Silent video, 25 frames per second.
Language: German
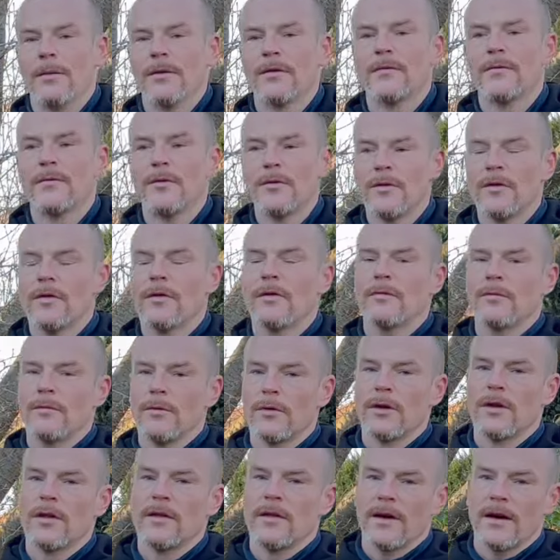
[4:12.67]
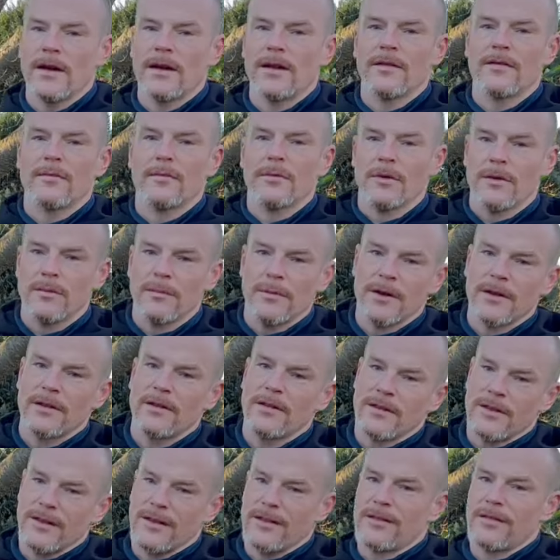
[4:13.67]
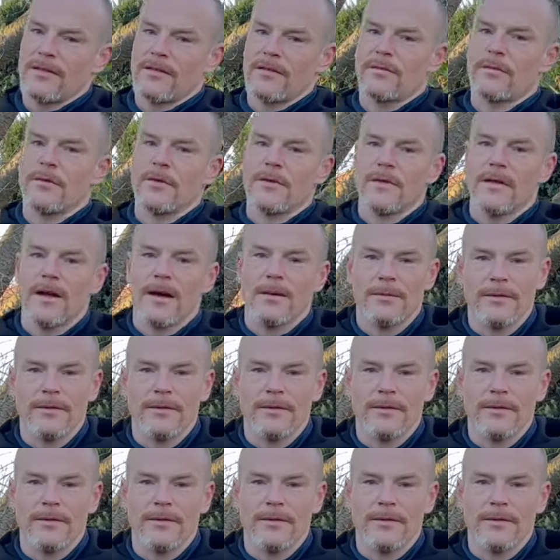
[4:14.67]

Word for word: es fühlt sich wirklich an, als würde man eine DC Swiss nah